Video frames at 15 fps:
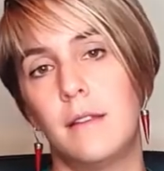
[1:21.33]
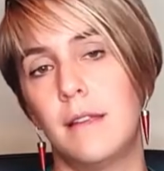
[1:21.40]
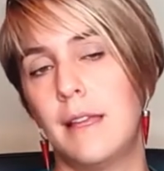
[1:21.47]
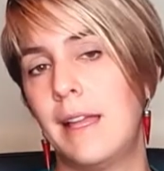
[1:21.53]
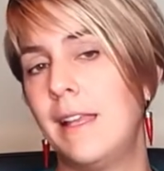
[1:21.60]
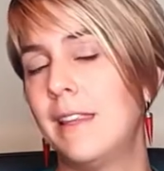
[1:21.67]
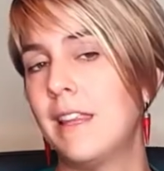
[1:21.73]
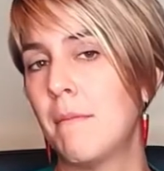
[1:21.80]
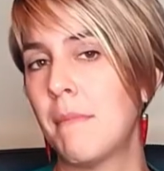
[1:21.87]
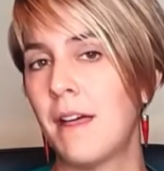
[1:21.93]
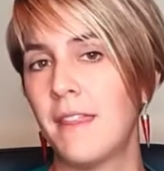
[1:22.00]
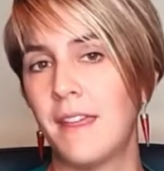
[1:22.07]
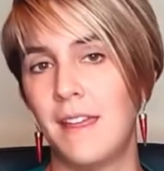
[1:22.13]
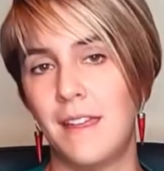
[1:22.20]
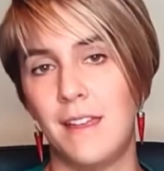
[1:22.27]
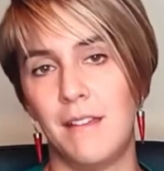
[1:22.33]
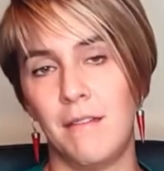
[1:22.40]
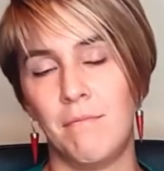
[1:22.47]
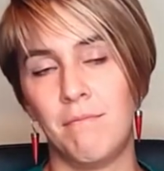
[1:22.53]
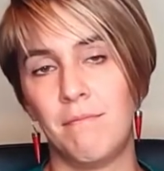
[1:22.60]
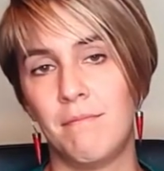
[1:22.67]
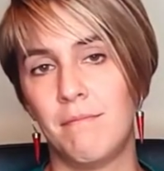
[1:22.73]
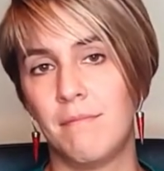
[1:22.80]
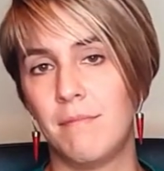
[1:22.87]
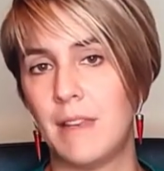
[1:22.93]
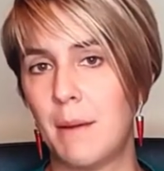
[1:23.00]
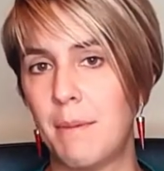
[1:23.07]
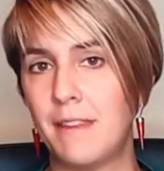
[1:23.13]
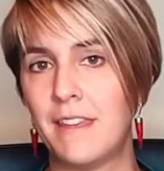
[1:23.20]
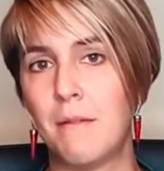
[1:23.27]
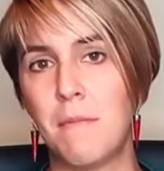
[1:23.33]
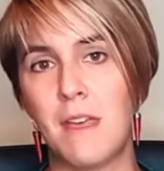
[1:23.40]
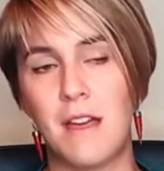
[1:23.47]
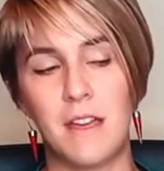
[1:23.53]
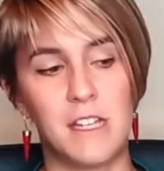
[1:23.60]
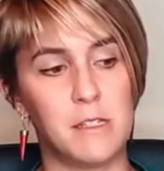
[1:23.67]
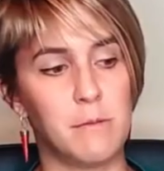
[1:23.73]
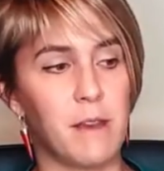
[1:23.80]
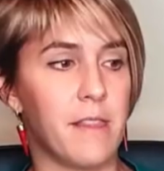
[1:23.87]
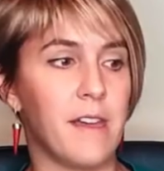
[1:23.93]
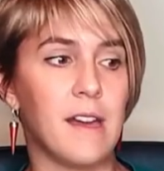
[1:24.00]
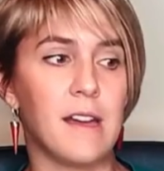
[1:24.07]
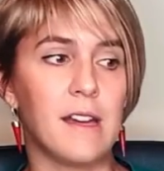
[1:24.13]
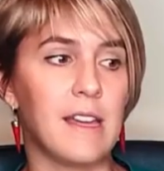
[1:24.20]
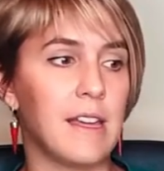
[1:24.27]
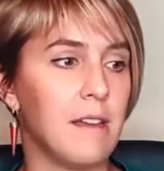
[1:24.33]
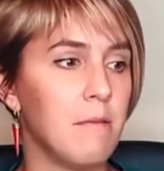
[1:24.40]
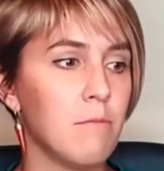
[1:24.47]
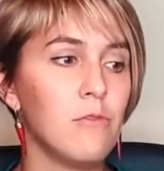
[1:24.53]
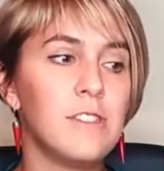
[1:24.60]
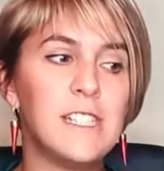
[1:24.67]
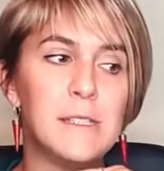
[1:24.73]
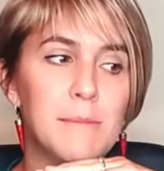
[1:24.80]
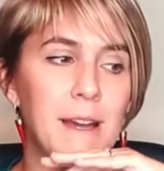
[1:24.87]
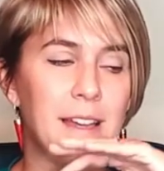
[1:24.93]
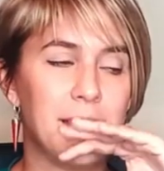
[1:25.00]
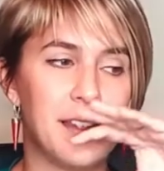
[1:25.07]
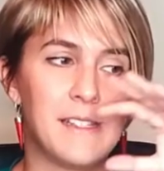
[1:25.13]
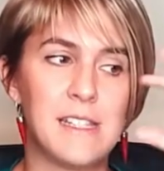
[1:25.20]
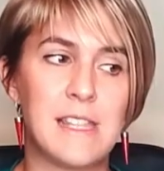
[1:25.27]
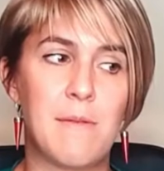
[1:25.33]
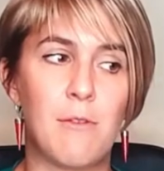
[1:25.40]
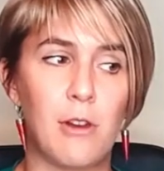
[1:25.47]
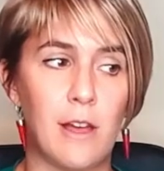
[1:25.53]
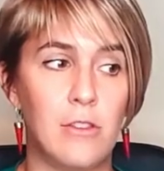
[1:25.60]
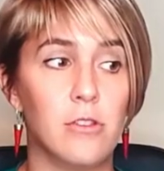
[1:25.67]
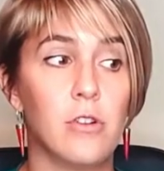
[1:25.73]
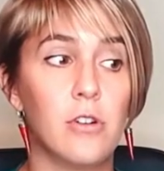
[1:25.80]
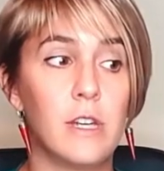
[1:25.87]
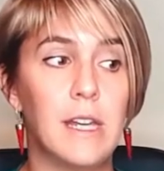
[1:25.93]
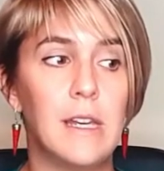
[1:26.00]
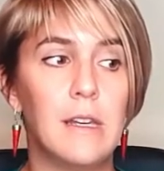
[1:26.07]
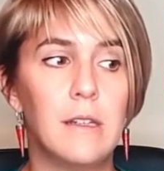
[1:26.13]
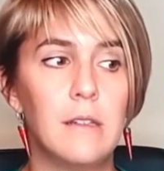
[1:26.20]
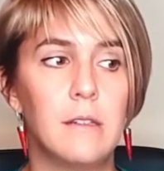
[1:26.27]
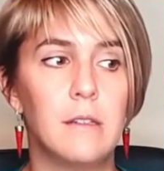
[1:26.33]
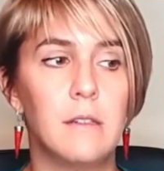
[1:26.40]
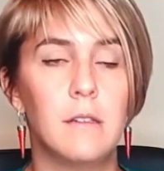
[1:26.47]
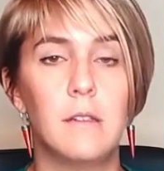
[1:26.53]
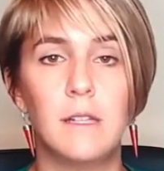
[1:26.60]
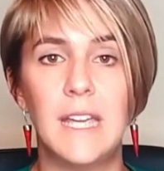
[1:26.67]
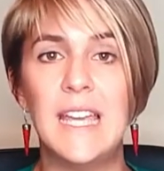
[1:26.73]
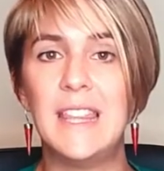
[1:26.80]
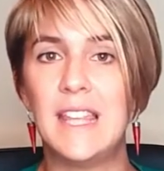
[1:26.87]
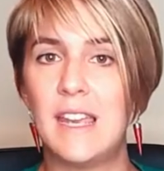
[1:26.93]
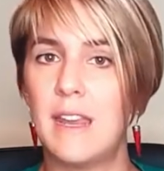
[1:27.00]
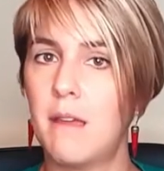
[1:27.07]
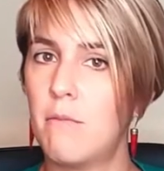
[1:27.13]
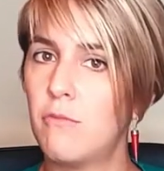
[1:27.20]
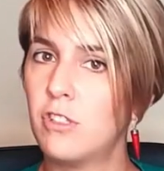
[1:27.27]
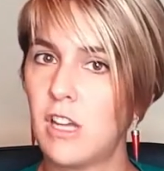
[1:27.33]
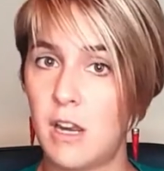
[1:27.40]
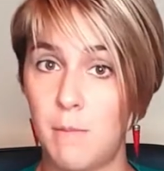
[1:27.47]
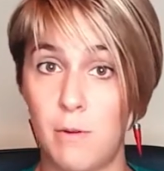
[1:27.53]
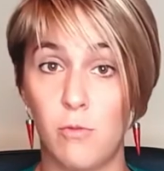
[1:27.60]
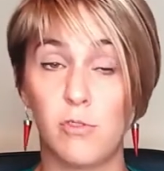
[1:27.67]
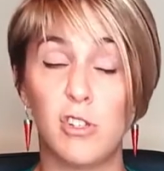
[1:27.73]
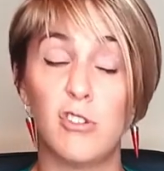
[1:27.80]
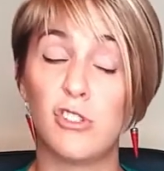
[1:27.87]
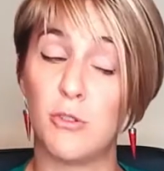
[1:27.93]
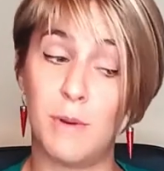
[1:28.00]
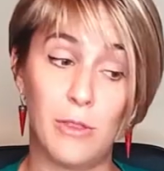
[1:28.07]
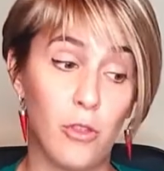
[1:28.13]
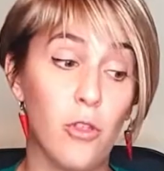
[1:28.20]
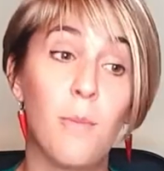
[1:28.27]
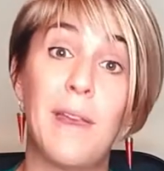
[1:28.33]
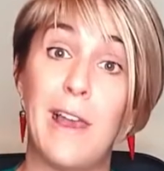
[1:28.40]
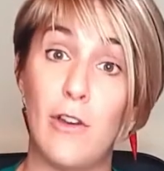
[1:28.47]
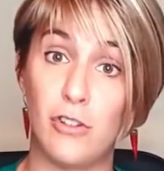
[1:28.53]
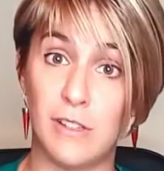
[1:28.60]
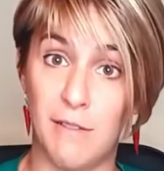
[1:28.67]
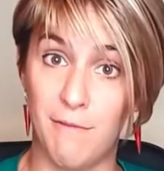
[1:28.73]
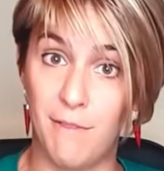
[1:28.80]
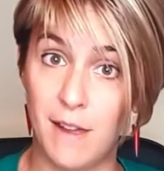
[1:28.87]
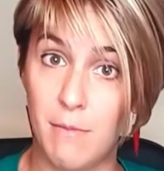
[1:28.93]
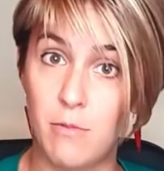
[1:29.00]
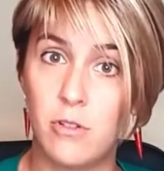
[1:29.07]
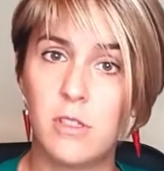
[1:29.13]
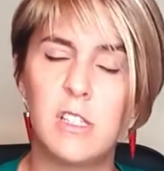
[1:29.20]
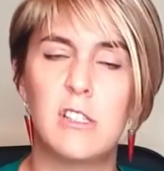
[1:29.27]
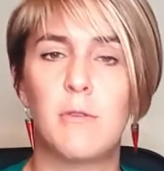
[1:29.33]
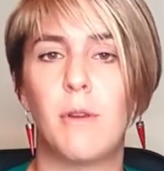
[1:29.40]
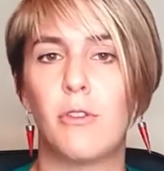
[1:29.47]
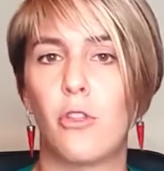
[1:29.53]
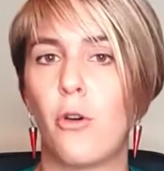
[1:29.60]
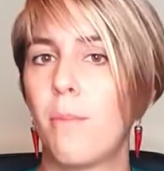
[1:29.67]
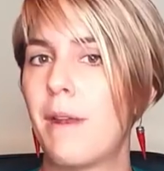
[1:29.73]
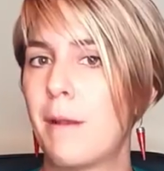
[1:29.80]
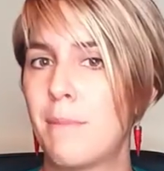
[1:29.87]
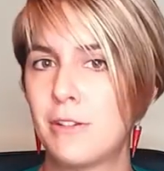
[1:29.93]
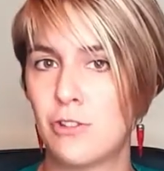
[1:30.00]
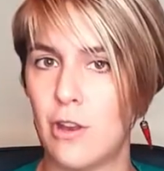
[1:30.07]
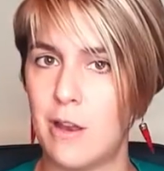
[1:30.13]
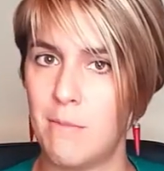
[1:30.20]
El tema de la pandemia es verdad que muchísima gente se está volcando con él y tiene mucha repercusión, sobre todo para los enfermos, sobre todo para el personal